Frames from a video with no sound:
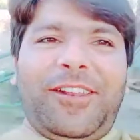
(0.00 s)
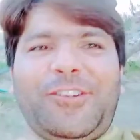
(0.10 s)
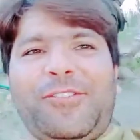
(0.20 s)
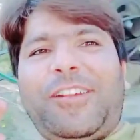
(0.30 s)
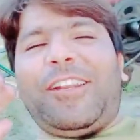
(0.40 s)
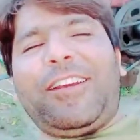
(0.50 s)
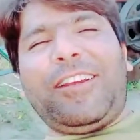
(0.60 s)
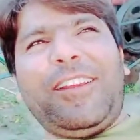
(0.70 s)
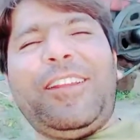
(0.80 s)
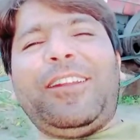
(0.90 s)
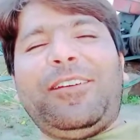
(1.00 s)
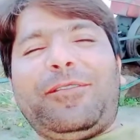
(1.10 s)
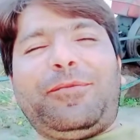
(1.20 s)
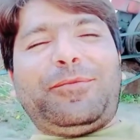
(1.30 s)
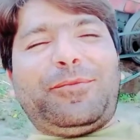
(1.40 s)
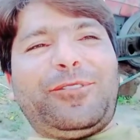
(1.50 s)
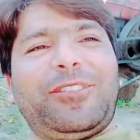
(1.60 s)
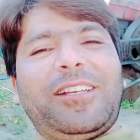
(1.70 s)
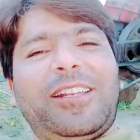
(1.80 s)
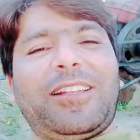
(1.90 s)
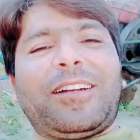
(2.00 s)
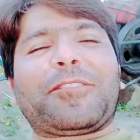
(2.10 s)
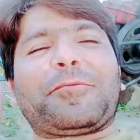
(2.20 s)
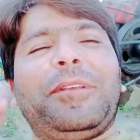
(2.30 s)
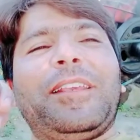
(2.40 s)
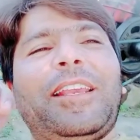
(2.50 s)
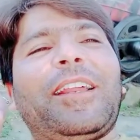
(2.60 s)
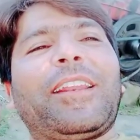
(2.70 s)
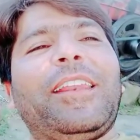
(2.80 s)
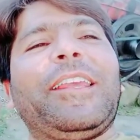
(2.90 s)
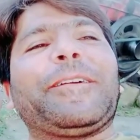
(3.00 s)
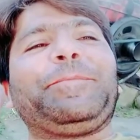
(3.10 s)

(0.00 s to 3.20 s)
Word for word: ने जो है ना मुझे लाजमी खिलानी है